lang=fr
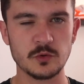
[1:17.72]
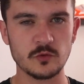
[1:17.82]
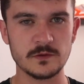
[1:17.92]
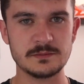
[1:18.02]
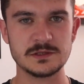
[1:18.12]
tu peux
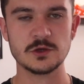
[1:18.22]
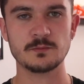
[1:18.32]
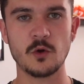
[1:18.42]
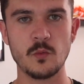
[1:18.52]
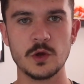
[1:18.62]
trouver des petits
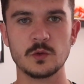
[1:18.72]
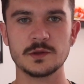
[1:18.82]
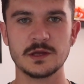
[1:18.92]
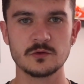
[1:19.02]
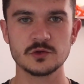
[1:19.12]
codes promo à
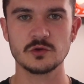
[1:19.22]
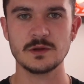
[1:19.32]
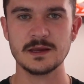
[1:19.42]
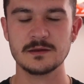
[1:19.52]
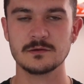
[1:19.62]
droite à gauche que
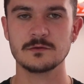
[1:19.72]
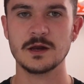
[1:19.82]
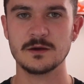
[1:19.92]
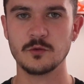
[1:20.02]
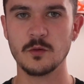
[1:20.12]
Nike euh,
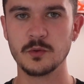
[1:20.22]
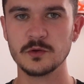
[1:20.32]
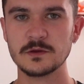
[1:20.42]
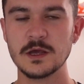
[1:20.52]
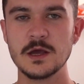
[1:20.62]
voilà,
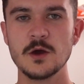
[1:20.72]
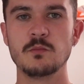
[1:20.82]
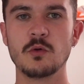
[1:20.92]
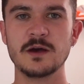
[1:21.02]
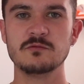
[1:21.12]
propose
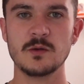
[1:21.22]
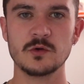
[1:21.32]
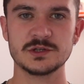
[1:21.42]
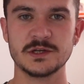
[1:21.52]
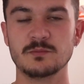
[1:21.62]
pour l'avoir
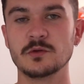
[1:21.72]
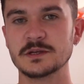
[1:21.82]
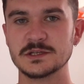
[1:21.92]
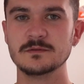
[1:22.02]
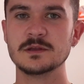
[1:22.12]
moins cher. Pour
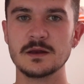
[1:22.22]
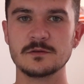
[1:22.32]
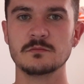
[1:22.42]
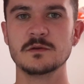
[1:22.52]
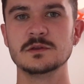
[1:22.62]
ça, je t'invite à aller
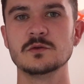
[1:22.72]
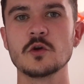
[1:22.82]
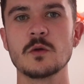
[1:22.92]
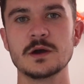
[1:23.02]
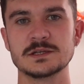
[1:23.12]
sur ma
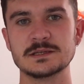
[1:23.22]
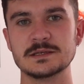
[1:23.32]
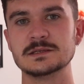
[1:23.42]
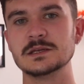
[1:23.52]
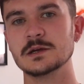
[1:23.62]
vidéo comment acheter
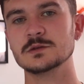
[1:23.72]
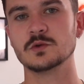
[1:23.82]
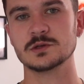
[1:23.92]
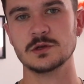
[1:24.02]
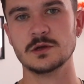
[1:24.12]
ces sneakers
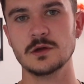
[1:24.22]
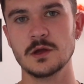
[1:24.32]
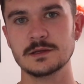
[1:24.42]
moins cher ».